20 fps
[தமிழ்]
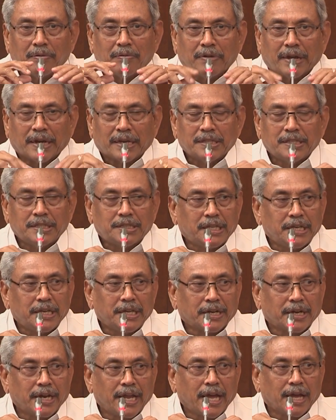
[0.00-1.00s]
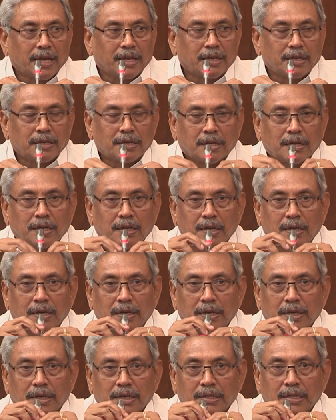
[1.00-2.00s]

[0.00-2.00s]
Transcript: இரண்டாயிரத்தி இருபதாம் ஆண்டு